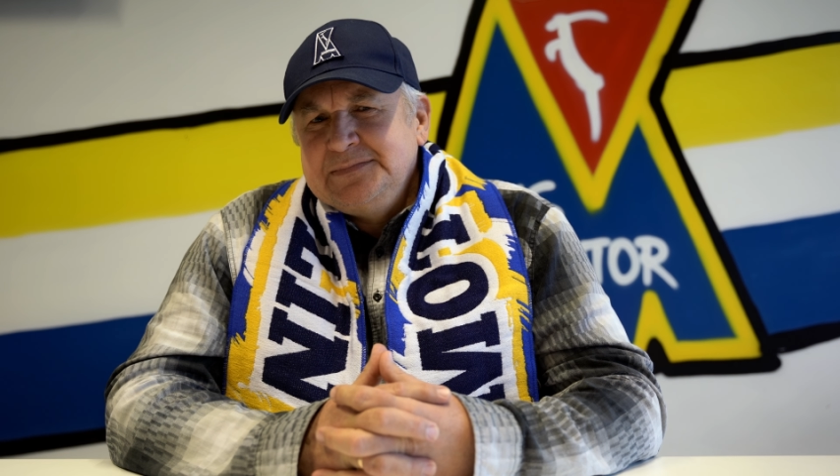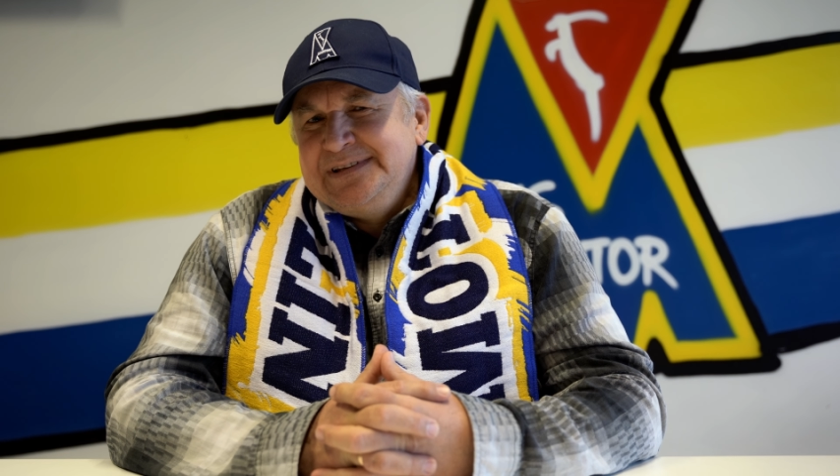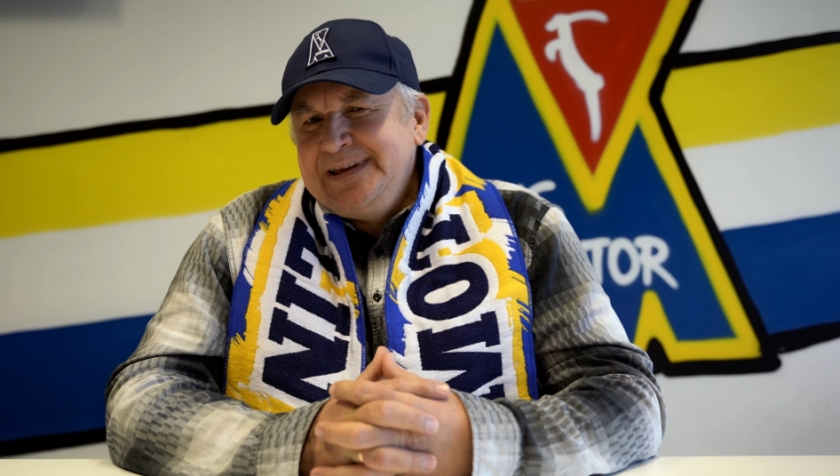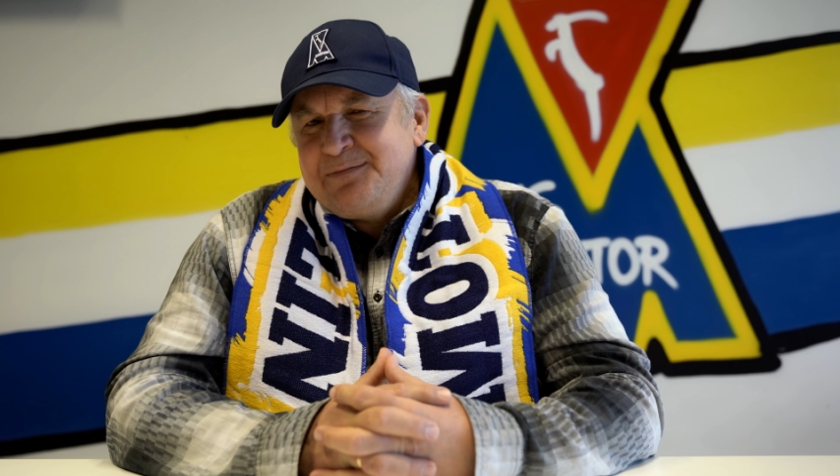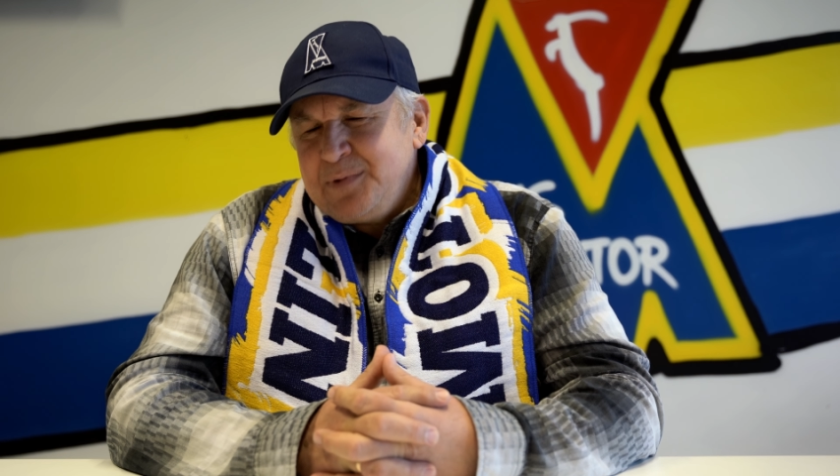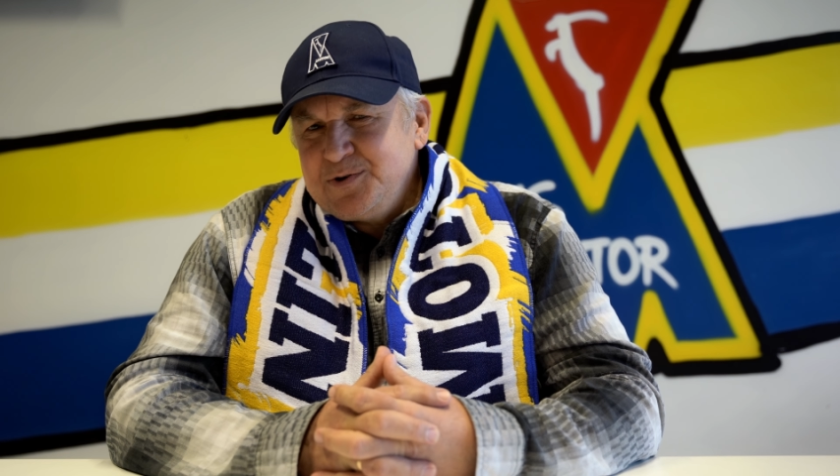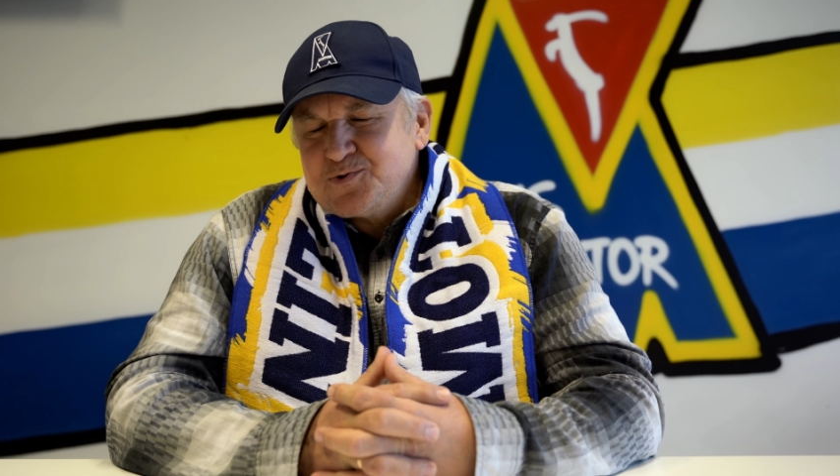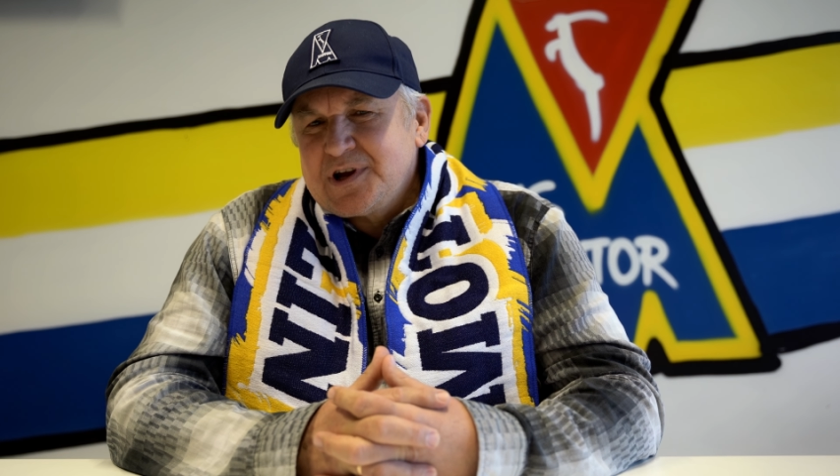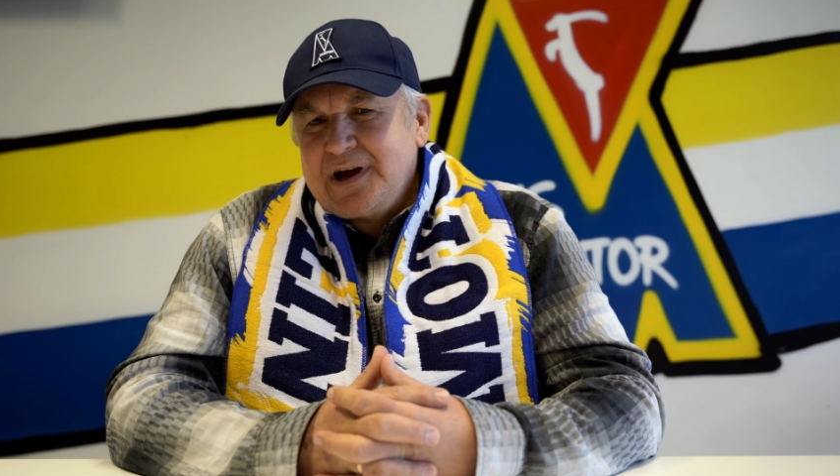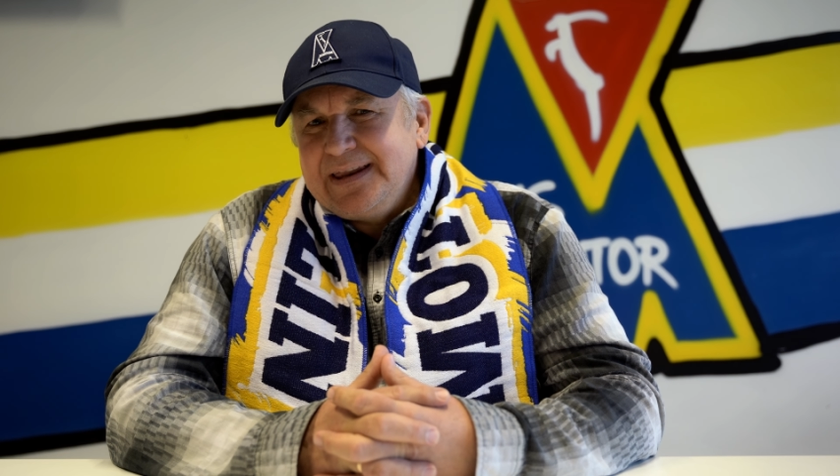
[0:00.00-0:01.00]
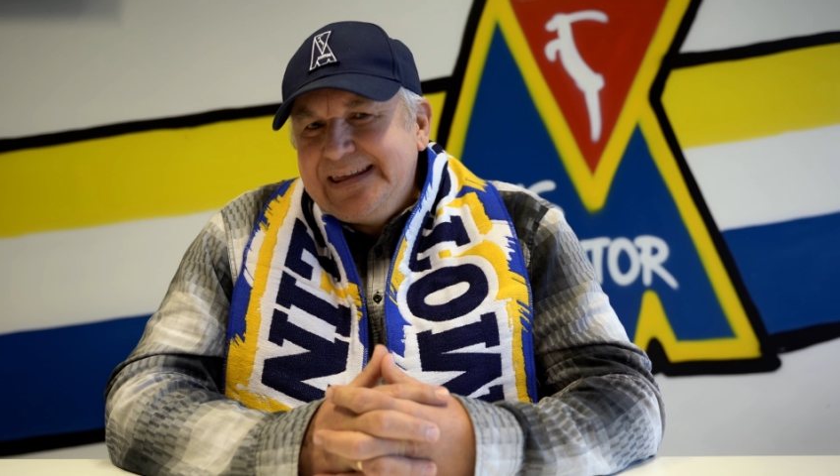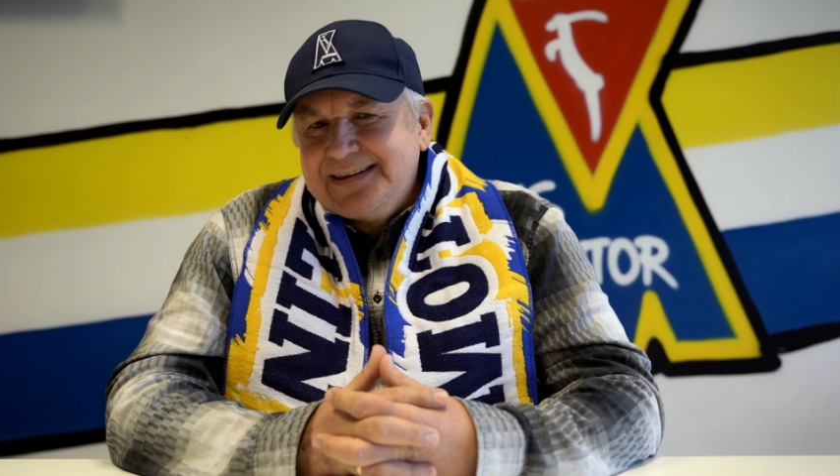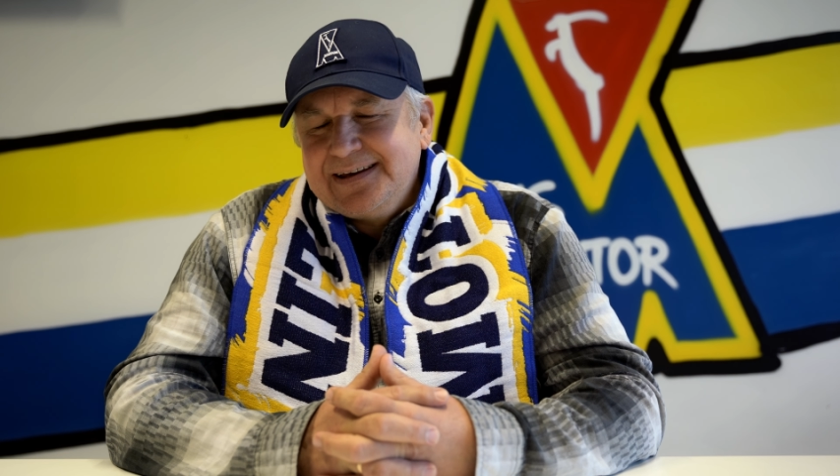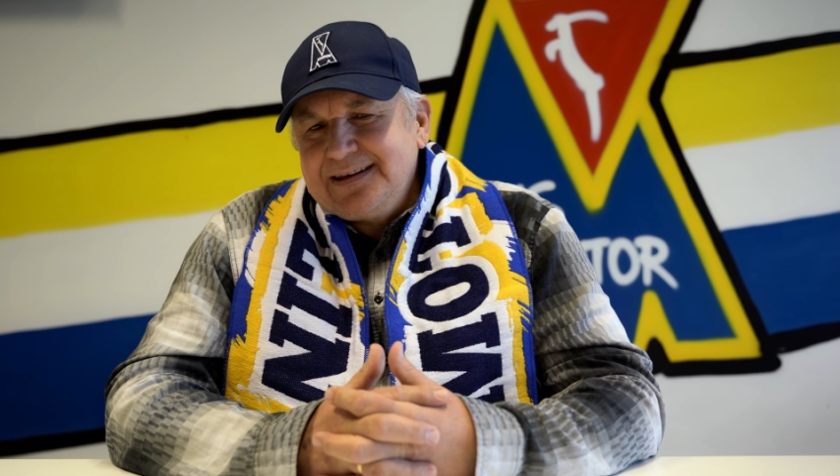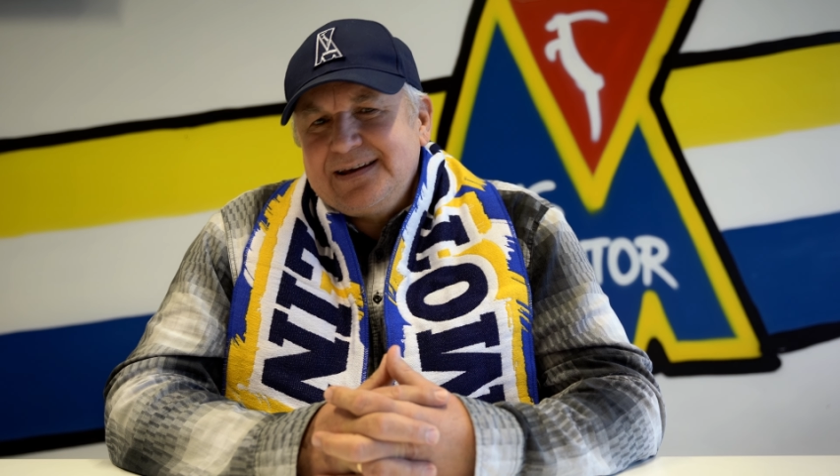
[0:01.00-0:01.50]
nie ma już
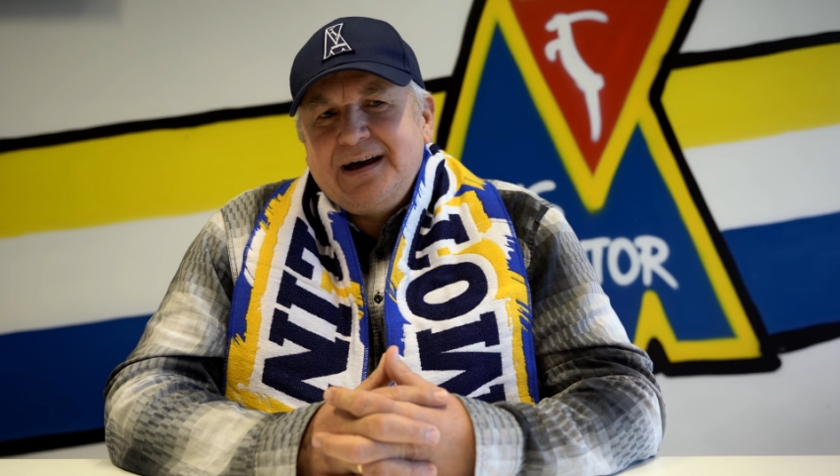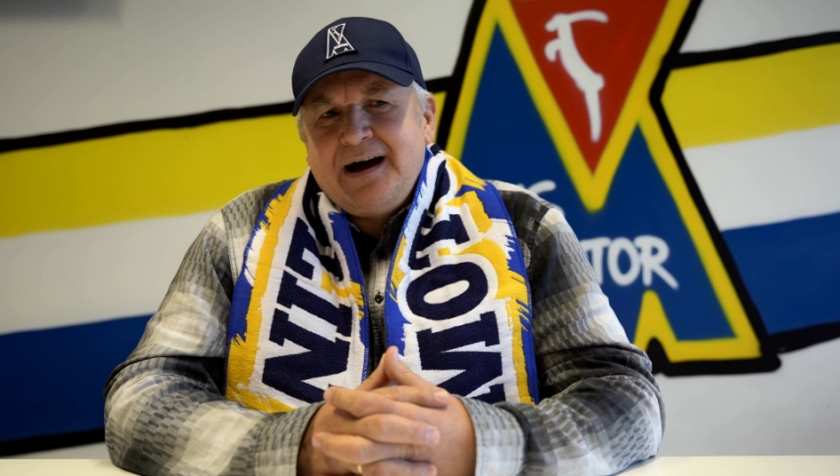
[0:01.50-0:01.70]
Kaliny,